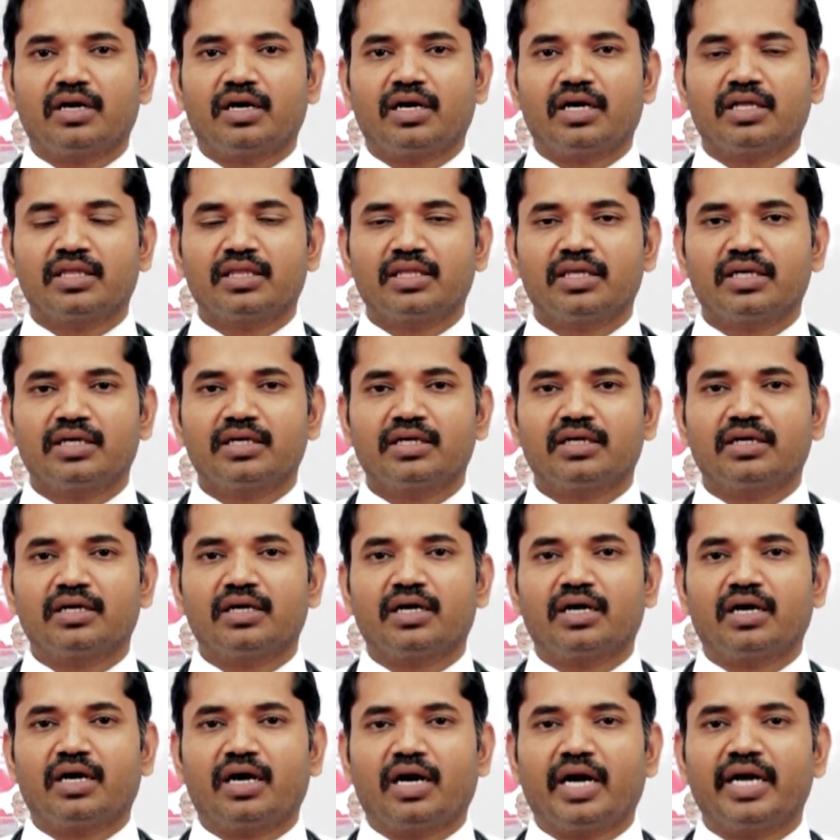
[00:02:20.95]
அந்த
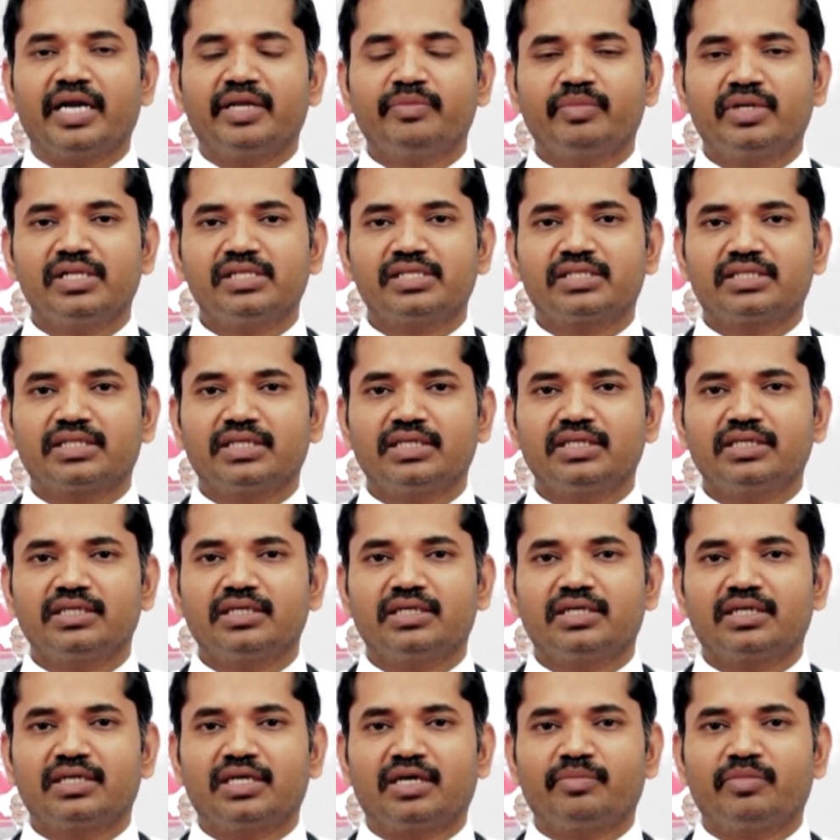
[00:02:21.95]
அனிமல்ஸை
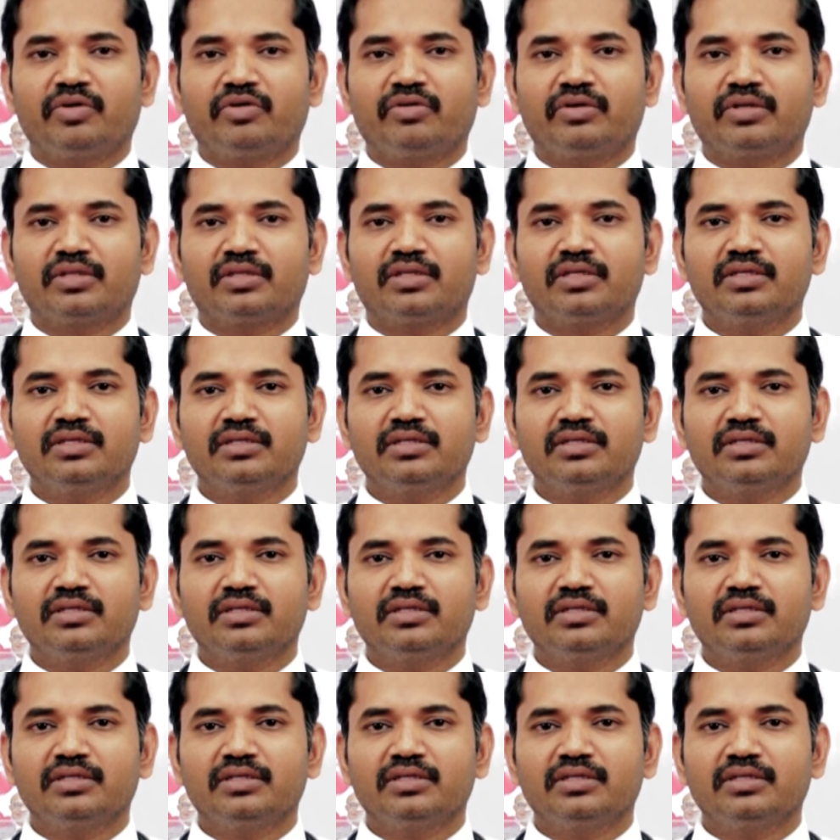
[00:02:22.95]
நம்ம வந்து